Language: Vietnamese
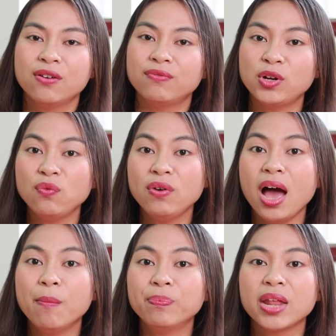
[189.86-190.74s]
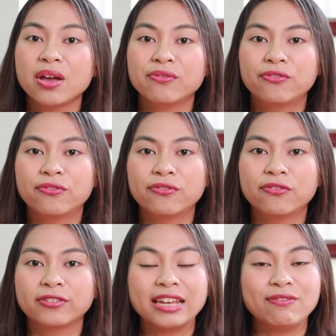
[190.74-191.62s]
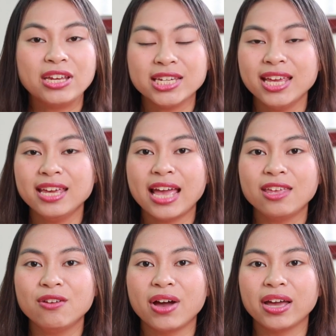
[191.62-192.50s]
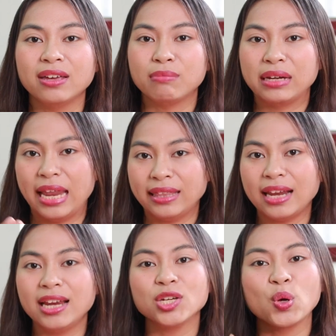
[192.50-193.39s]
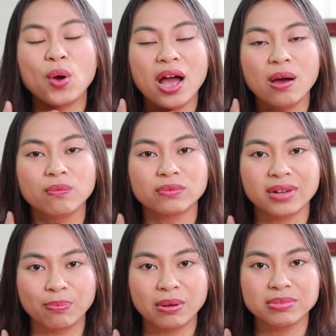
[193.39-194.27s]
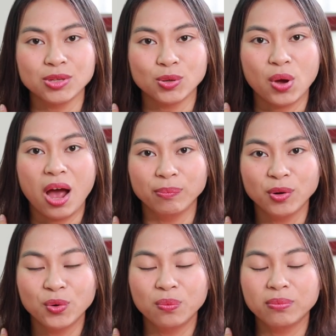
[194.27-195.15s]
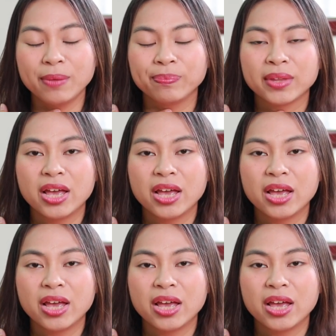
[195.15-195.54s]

Và đối với âm thì vị trí y chang như vậy, mình để tay lên trên cổ họng, đọc làm sao cho cổ họng nó rung lên.